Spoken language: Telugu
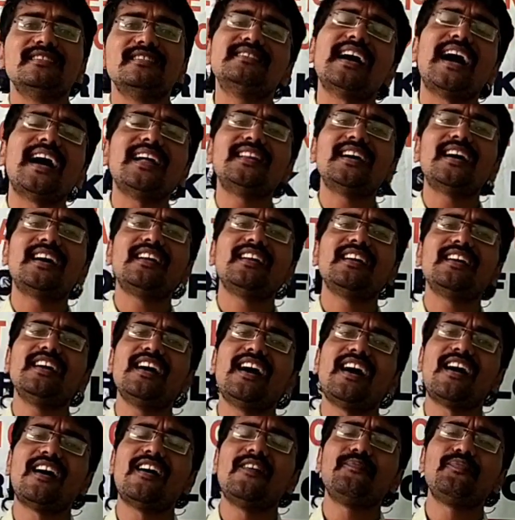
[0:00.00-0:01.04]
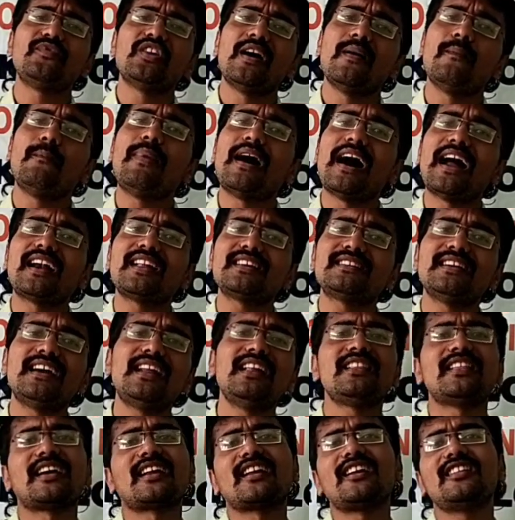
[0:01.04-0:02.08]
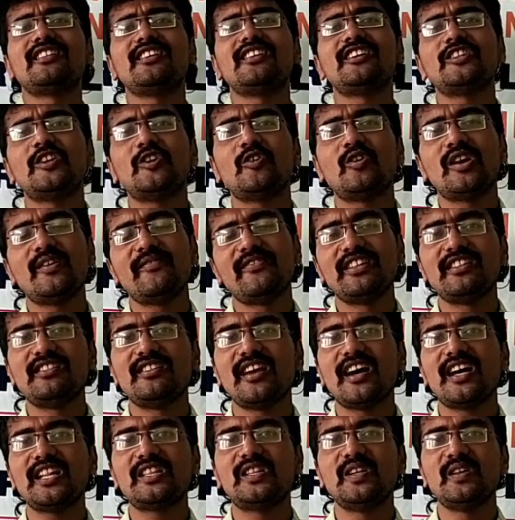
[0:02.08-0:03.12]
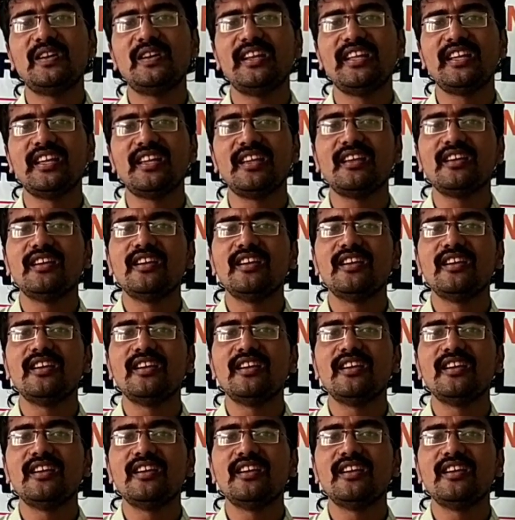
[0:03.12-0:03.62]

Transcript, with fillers: సాధారణంగా పాఠశాల తరగతి గదిలో ఉన్న విద్యార్థుల్ని